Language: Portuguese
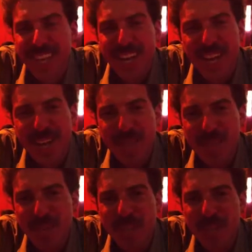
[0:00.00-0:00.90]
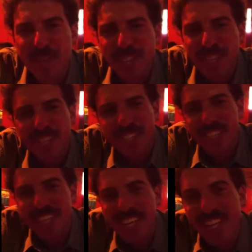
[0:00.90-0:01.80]
É, boa
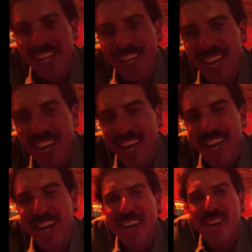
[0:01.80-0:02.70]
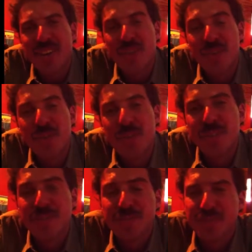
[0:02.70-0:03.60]
noite. É, eu tô,
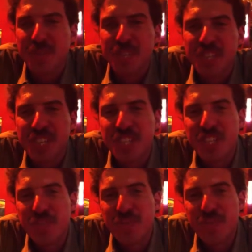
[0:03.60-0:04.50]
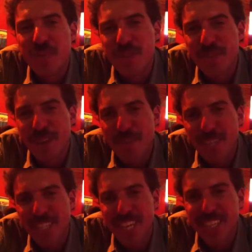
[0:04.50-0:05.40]
tô, dirigindo um filme que vai
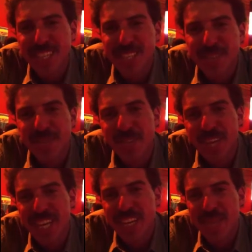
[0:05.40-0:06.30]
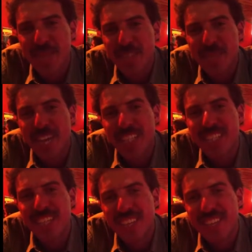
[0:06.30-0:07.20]
passar na sexta-feira na Moça
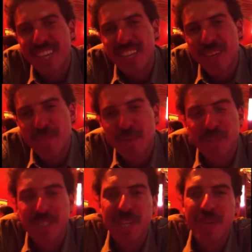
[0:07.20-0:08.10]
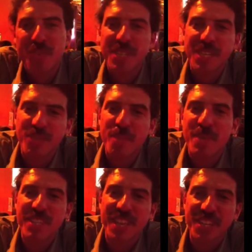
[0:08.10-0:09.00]
Brasília, produção do
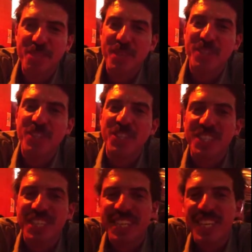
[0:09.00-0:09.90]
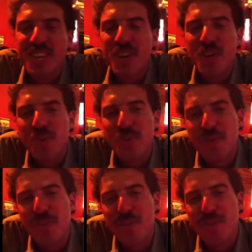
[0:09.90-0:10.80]
Transformando Pé de Melodia. O
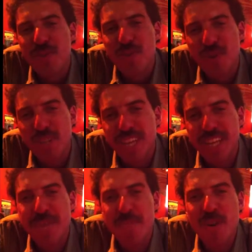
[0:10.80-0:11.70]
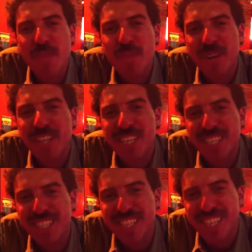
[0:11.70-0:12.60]
nome do curto é Da Maior
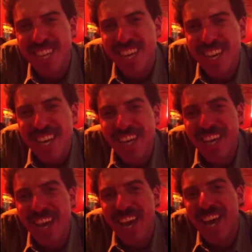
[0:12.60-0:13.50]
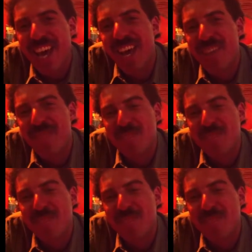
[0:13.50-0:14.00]
Importância, que é